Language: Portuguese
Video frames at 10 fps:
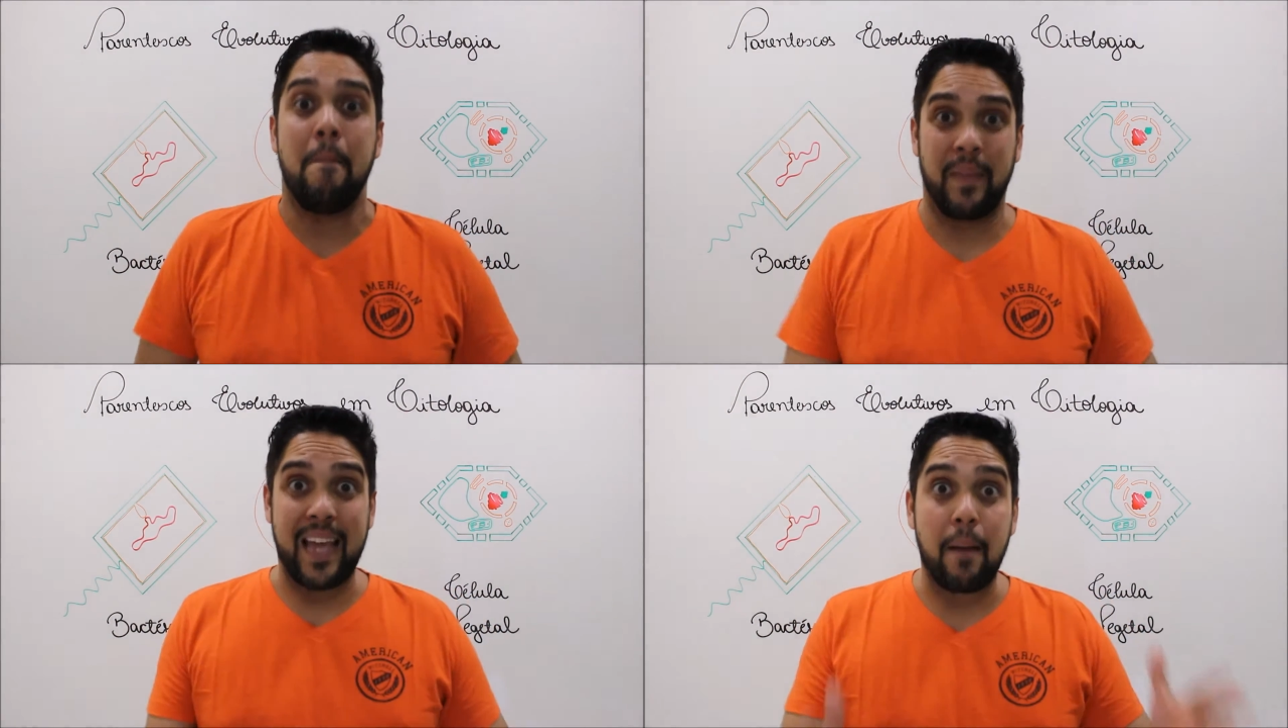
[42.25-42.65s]

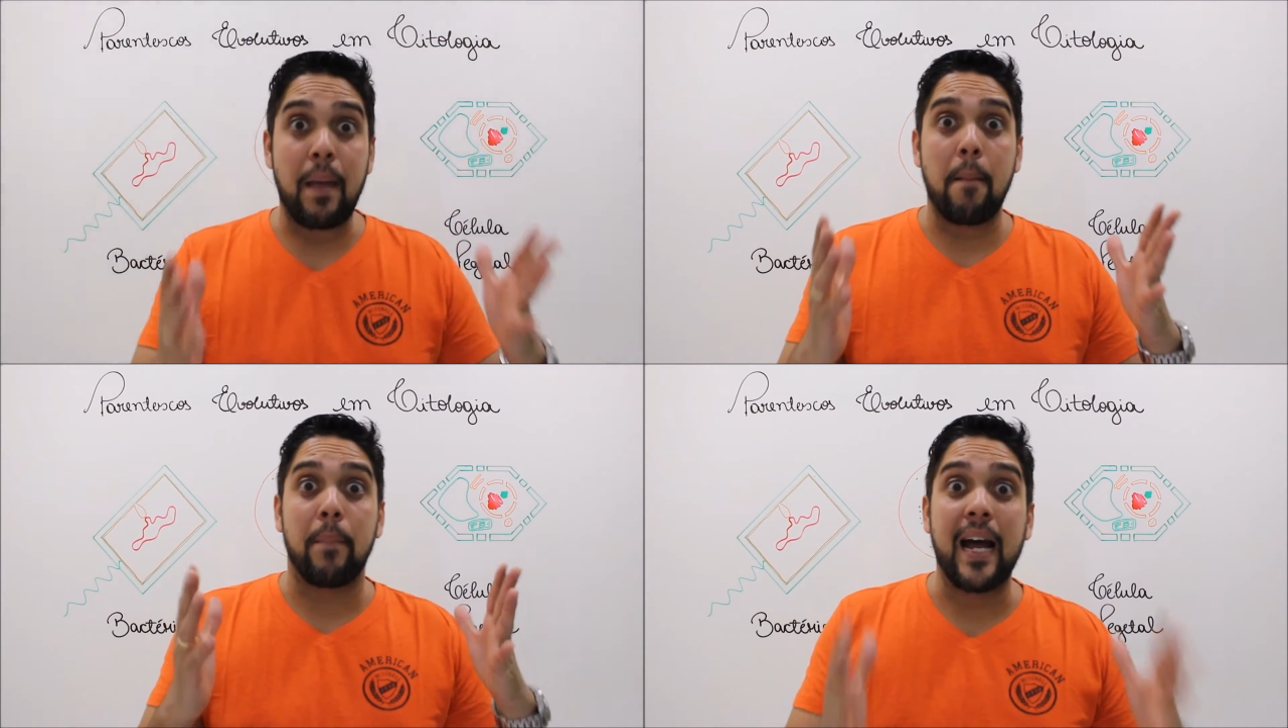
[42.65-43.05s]
Que a
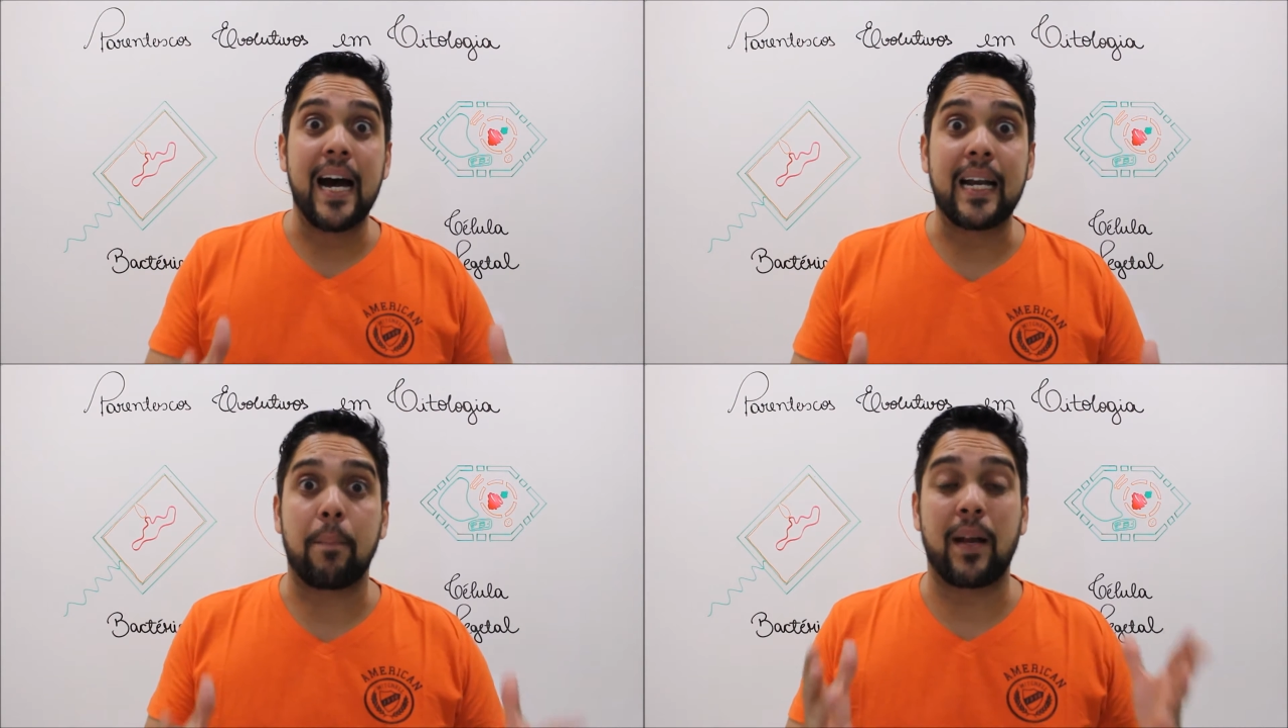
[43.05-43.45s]

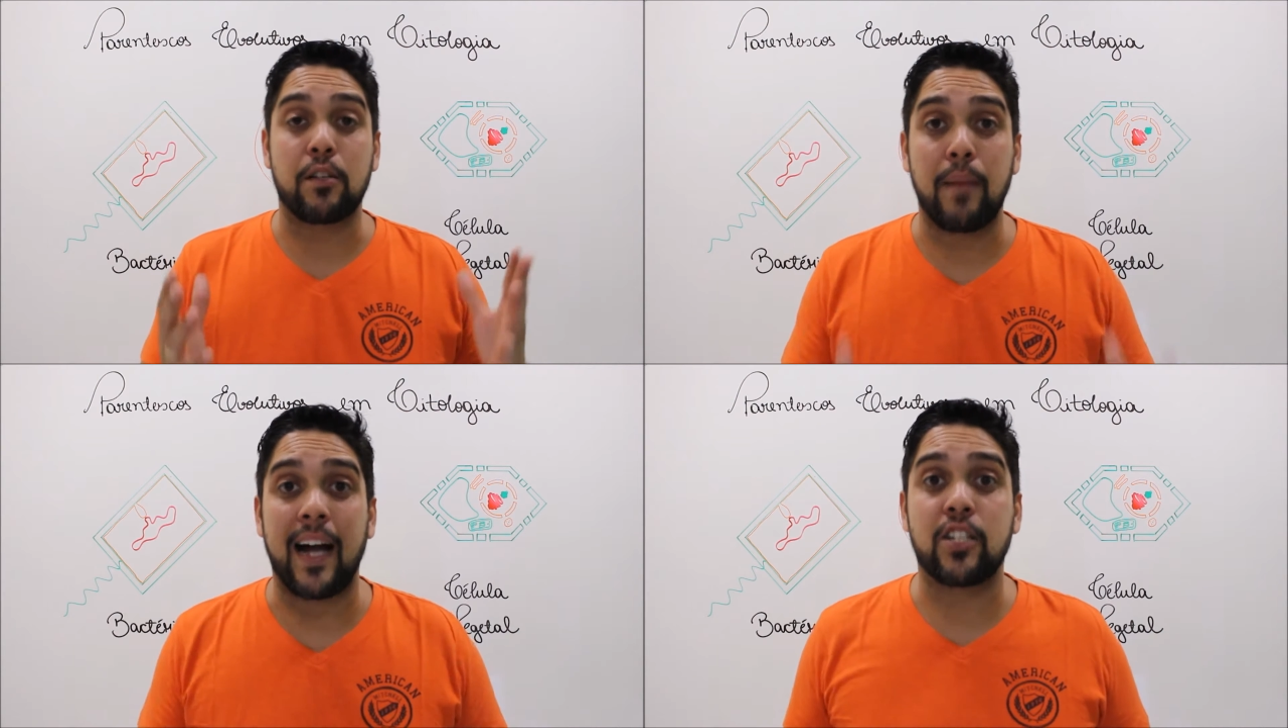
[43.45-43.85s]
membrana
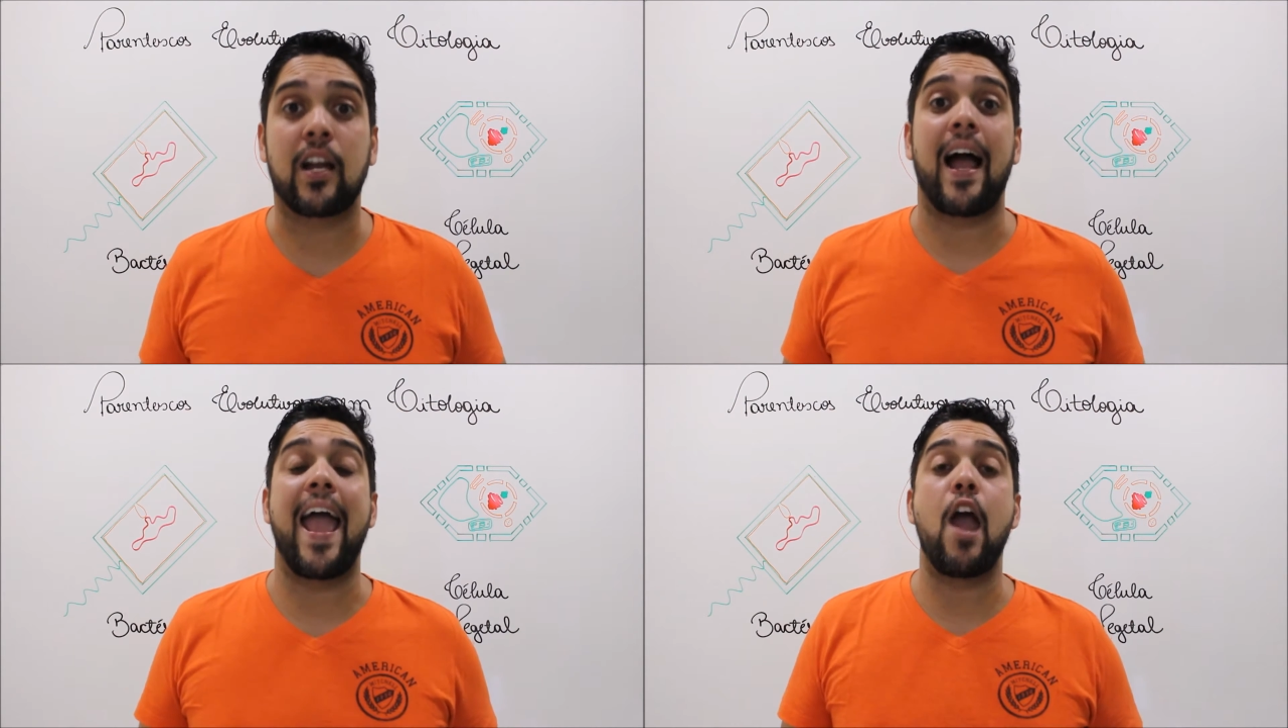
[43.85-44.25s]

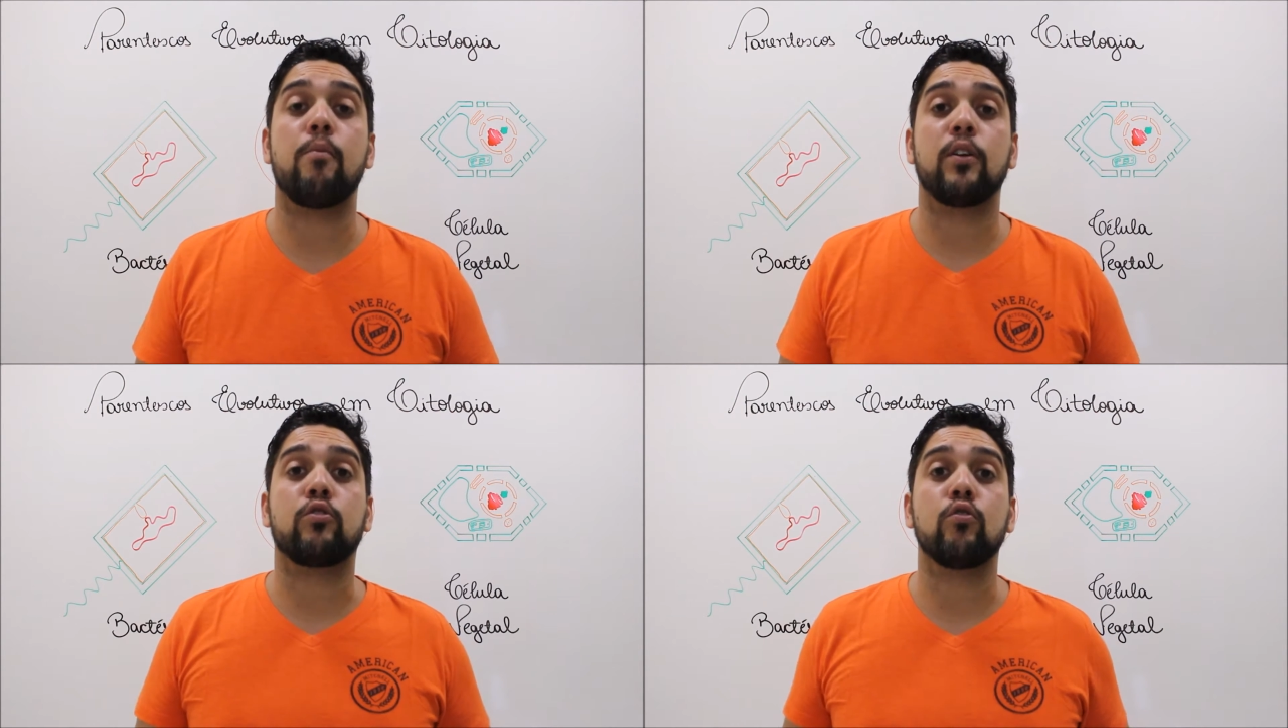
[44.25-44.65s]
plasmática é
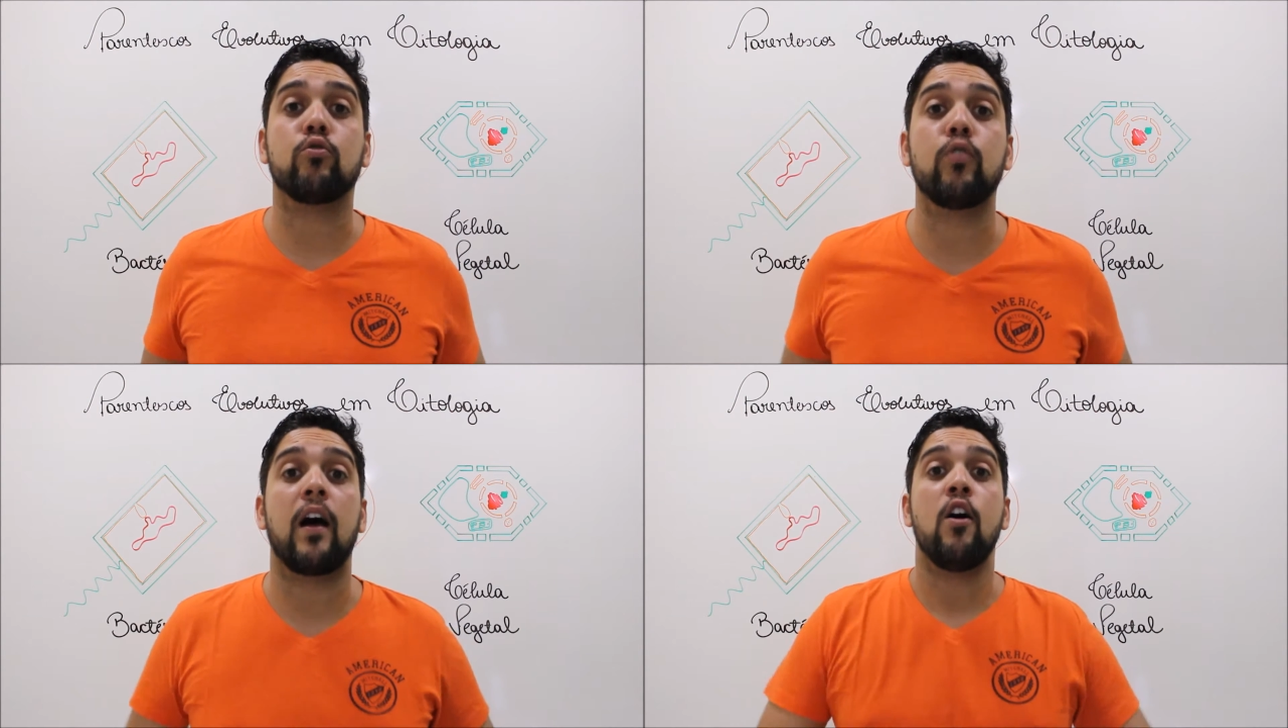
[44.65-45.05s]
uma
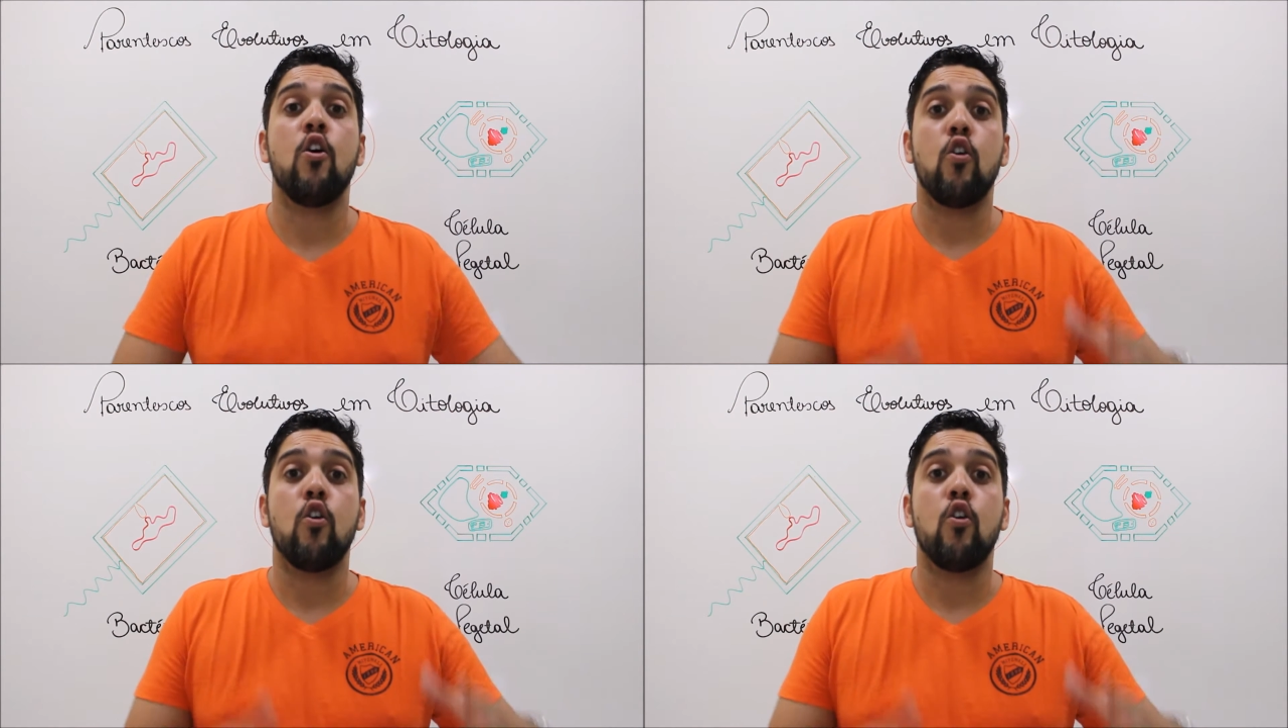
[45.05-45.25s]
estrutura